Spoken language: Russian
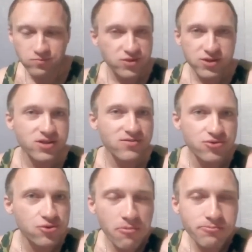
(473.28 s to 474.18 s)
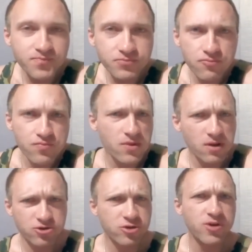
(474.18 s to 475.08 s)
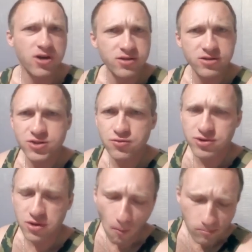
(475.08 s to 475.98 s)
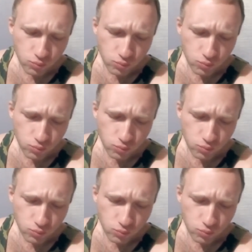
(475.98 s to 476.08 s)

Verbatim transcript: И это все, о чем я хотел сегодня